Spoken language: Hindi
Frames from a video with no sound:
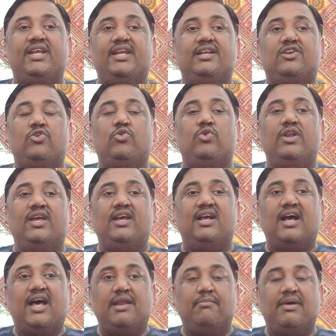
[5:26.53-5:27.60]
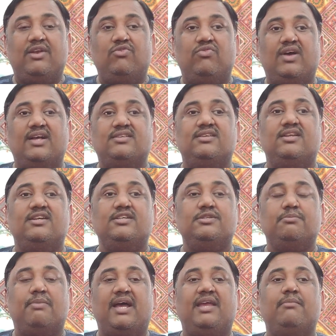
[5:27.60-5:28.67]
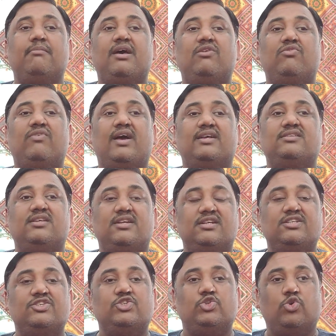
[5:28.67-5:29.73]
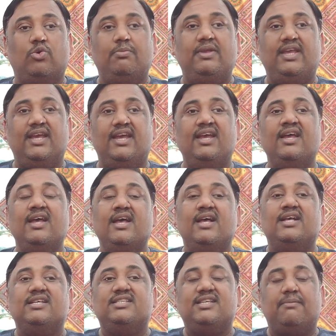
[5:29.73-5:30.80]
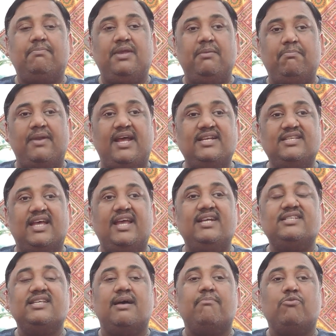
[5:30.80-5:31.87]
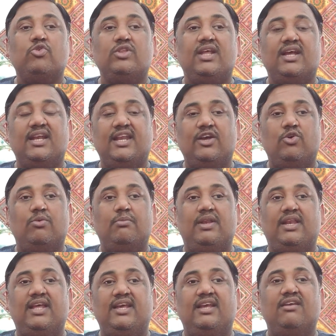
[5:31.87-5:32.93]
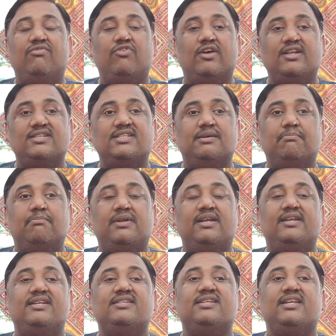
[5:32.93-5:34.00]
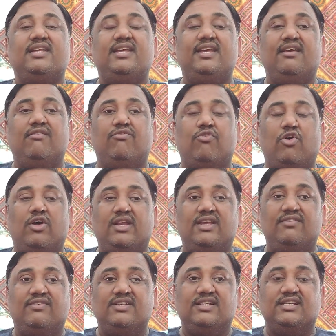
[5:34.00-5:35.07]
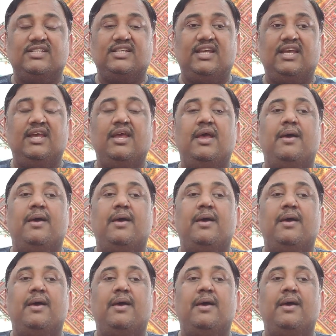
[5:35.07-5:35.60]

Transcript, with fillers: इंक्लूडिंग कार मैन्युफैक्चरर्स बाइक मैन्युफैक्चरर्स जो भी हैं सबके प्राइस हाइक्स आपको देखने को मिलेंगे फॉर अ सिंपल रीज़न कि ये वॉर की वजह से